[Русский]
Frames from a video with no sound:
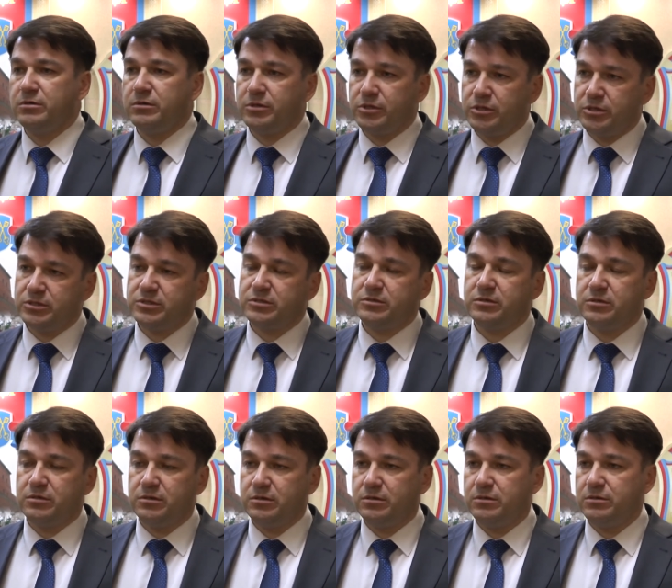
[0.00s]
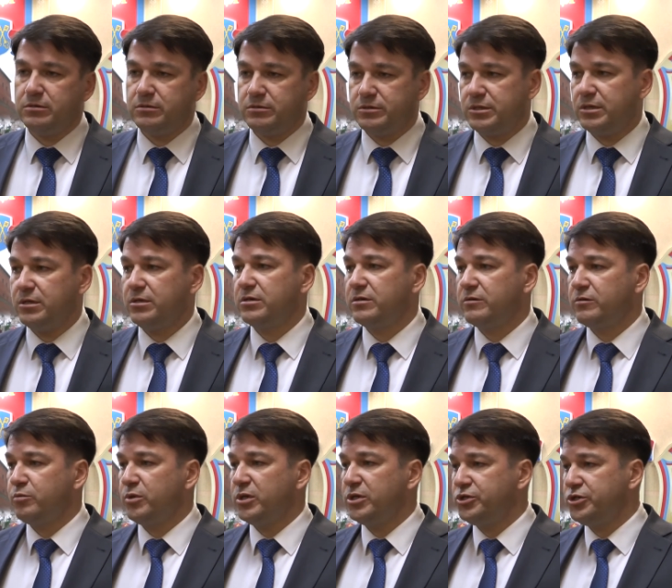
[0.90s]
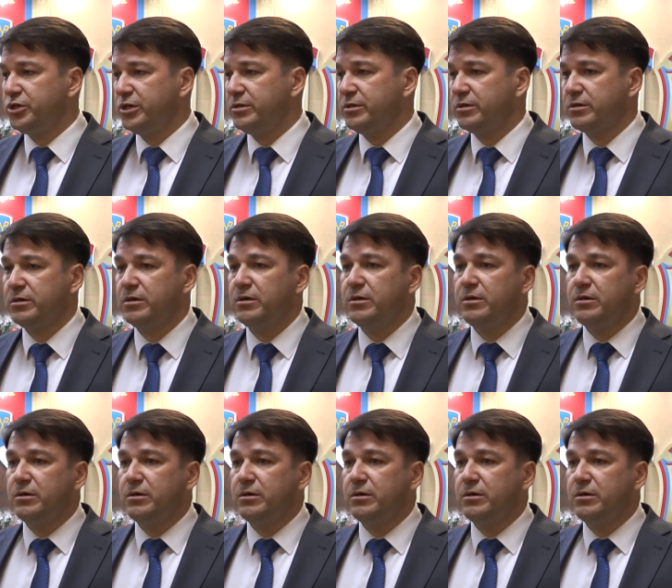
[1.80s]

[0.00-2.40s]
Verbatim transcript: из э, диалоговых площадок